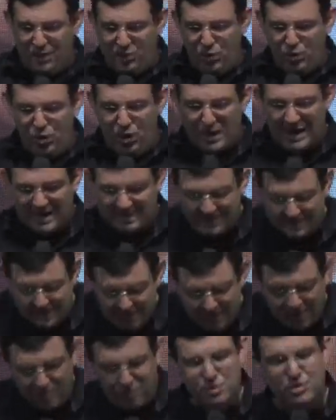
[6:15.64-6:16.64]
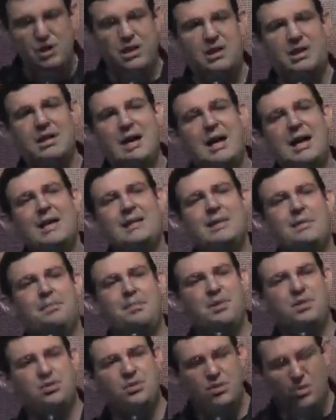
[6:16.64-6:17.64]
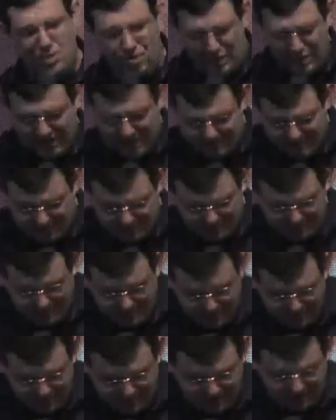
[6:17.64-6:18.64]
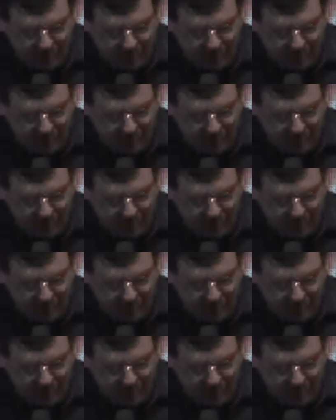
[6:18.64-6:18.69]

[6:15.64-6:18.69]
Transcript: o coração de cada pessoa nascida nesse